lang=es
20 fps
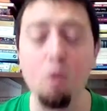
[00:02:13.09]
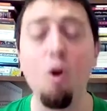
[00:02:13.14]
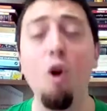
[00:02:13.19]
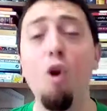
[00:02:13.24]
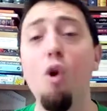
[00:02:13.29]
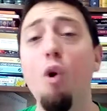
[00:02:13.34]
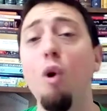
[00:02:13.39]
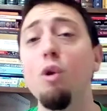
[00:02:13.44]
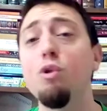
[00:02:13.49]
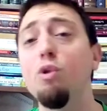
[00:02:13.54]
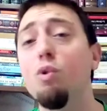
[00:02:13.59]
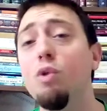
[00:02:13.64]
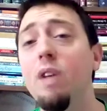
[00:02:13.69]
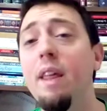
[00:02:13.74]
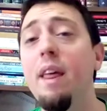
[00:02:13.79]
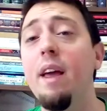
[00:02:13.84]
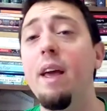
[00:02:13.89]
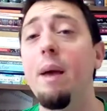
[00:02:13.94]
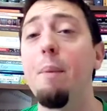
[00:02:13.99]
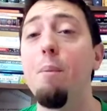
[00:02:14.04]
lo que
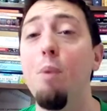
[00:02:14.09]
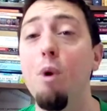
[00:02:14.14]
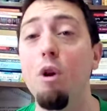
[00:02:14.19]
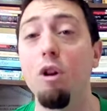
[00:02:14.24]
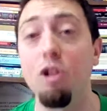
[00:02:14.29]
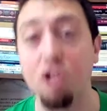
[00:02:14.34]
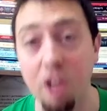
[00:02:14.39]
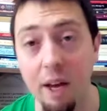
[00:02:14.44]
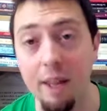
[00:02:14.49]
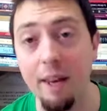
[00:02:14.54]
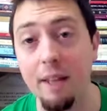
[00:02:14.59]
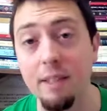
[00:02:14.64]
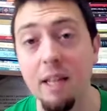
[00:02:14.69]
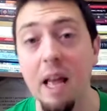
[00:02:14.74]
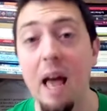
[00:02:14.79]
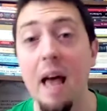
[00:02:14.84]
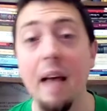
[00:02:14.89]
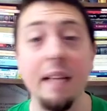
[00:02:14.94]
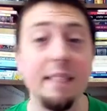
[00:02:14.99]
sucede es que en Buenos Aires